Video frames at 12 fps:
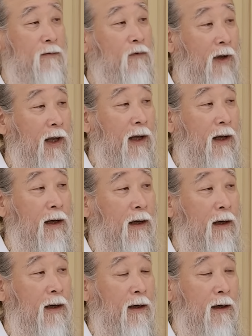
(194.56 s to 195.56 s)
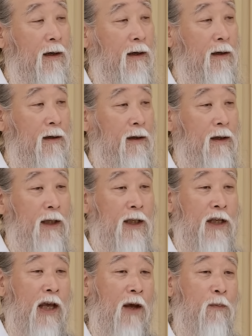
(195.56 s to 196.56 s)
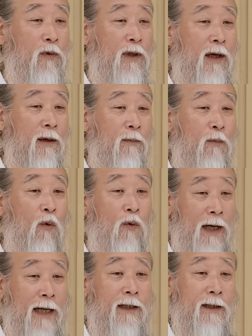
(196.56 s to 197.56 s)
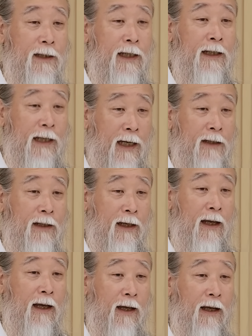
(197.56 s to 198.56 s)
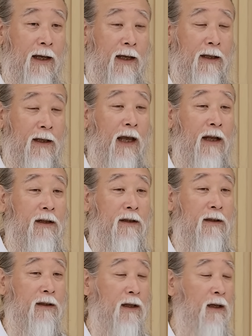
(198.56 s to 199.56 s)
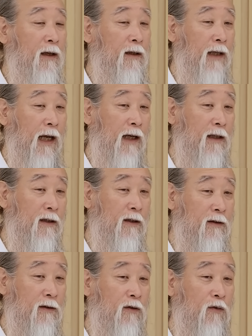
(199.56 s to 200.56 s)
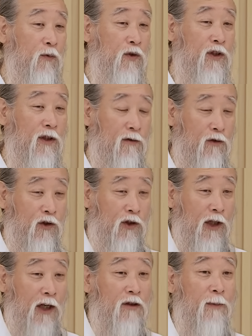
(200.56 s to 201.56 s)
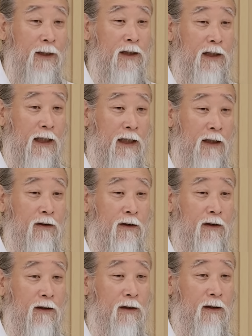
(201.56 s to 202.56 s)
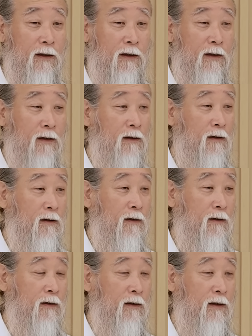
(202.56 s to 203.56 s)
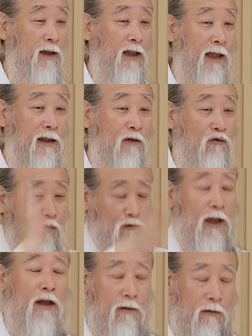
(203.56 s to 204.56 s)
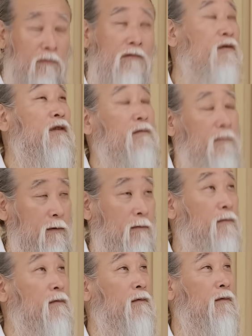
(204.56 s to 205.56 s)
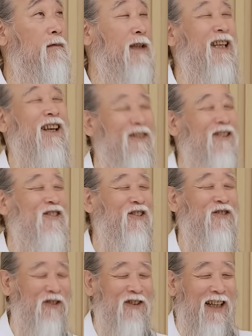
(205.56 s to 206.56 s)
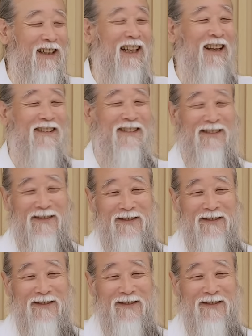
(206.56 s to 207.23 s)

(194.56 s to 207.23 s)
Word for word: 왜? 이 개보다 모나니까 내한테. 개는 내가 조금 스트레스 받치잖아요. 이한테 툭 테리다 욱 익혀놓고 또 좋다 그래요.